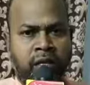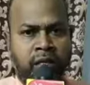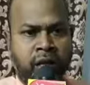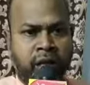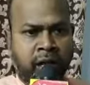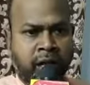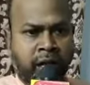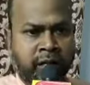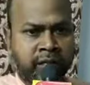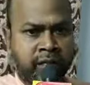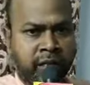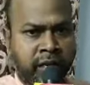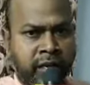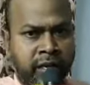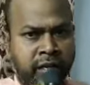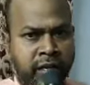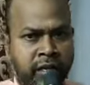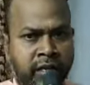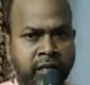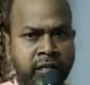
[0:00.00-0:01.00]
তা
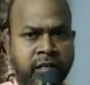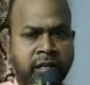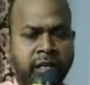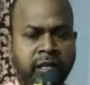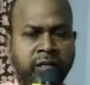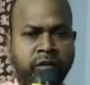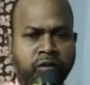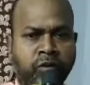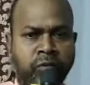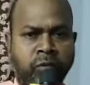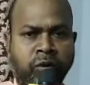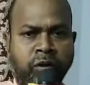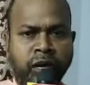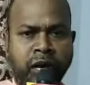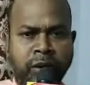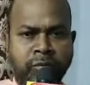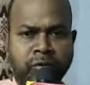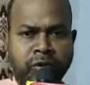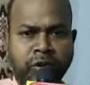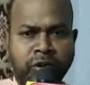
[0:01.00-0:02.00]
আজকের সেই শুভ
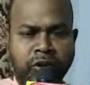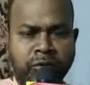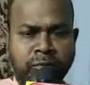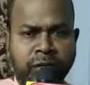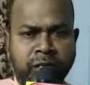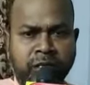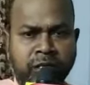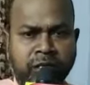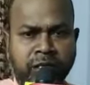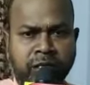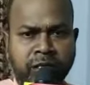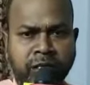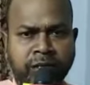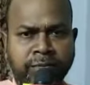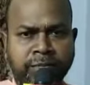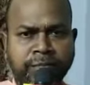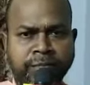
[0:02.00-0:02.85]
রামনবমী তিথি